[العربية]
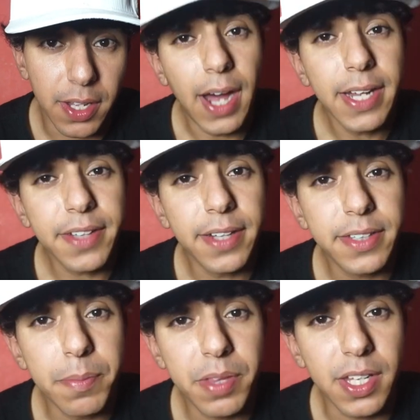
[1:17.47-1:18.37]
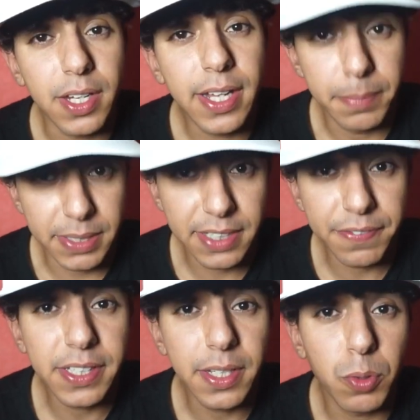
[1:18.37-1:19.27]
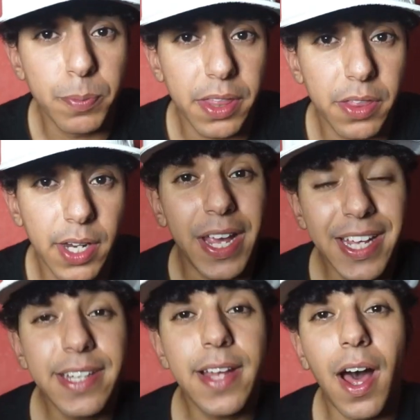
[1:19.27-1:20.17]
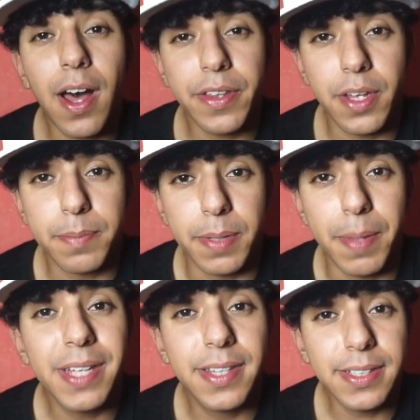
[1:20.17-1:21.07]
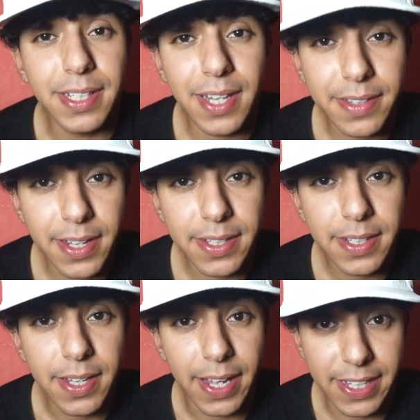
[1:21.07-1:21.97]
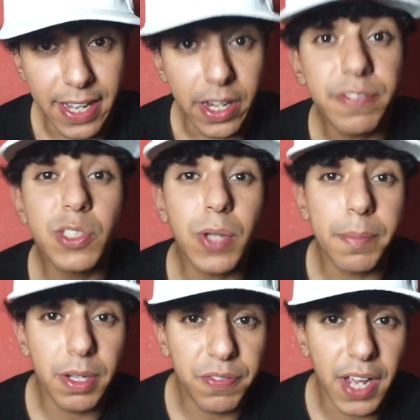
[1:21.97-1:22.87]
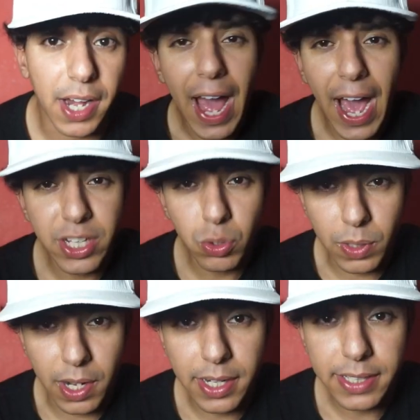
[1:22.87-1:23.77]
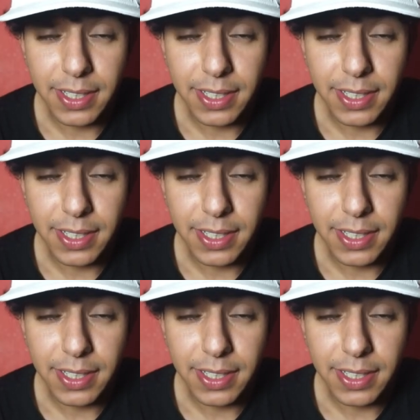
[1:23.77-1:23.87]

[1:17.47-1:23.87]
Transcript: قالت عن تمثيلها بصفة ممثلة إن أعظم مادة لديك هي نفسك بالفعل حيث قالت